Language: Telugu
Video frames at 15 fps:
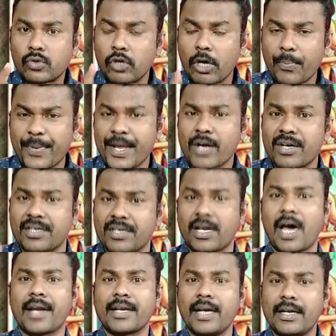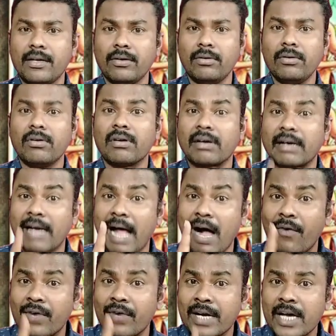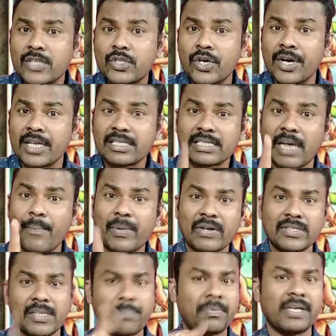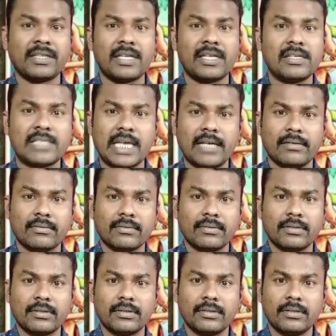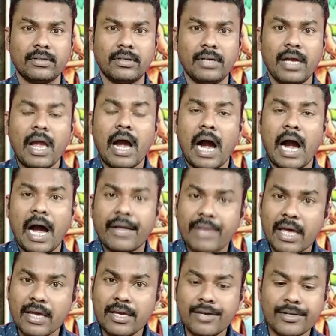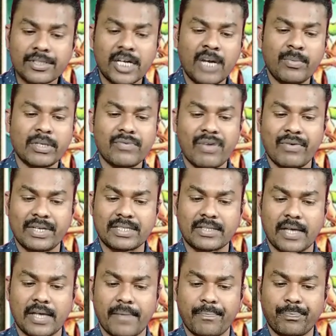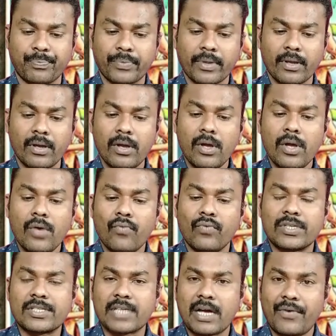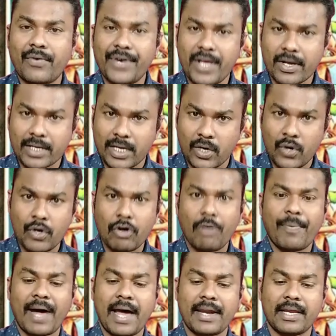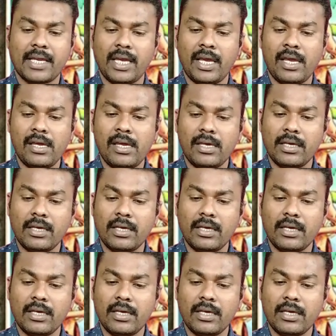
శూర్పణ యొక్క టార్గెట్ రావణాసురుడిని చంపడం అని చెప్పి మీకు తెలుసా అదే ఈరోజు నేను మీకు వివరిస్తా విశ్రావుడి యొక్క రెండో భార్యకి